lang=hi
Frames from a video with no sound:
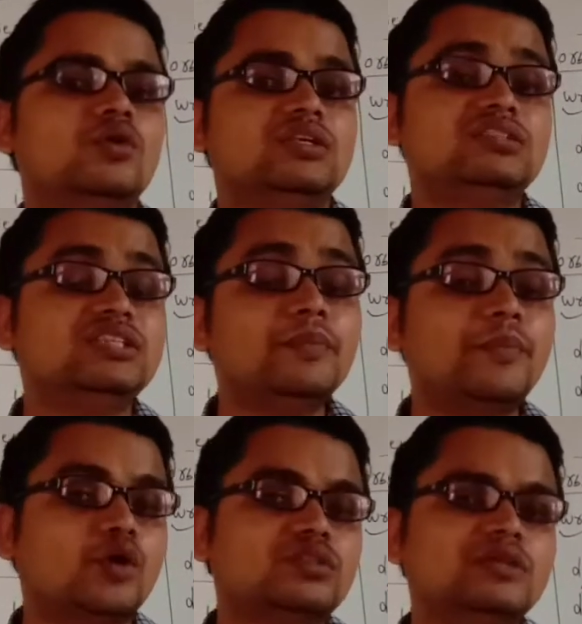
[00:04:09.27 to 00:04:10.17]
ये
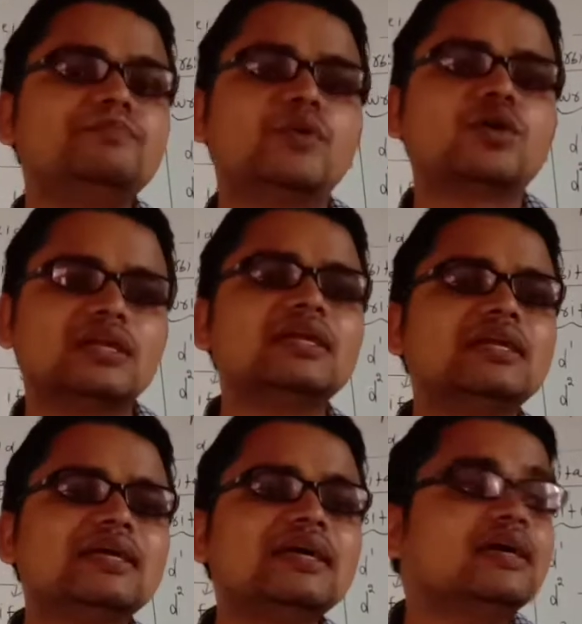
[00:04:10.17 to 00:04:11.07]
बहुत ही
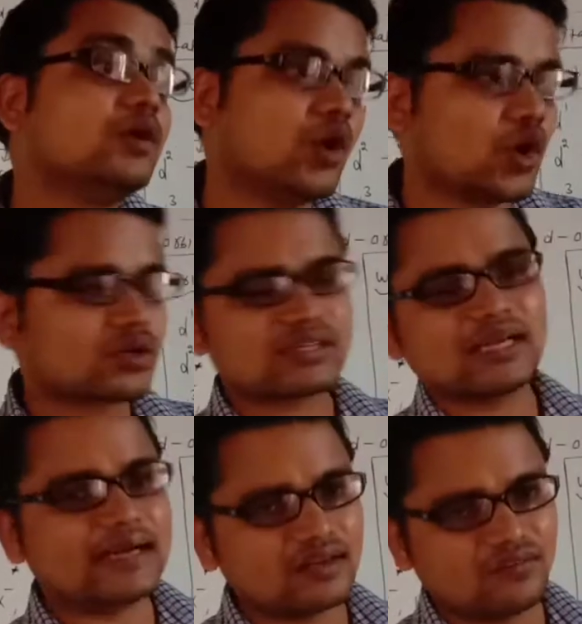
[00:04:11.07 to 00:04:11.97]
इंपॉर्टेंट है
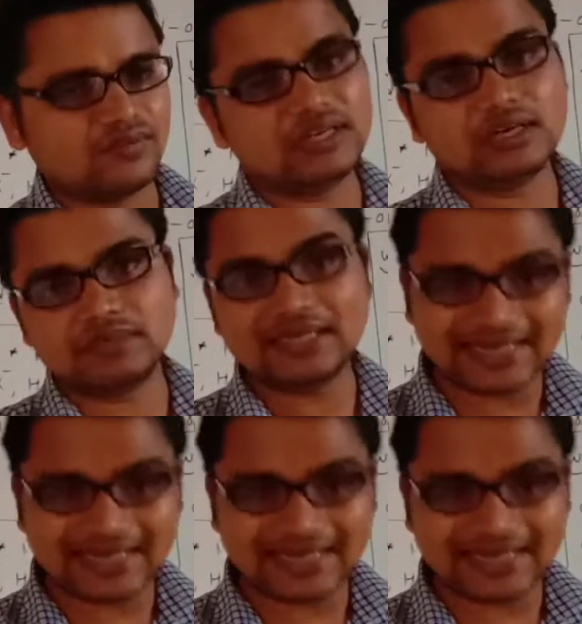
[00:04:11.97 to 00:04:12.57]
ऑक्टाहेडल फील्ड में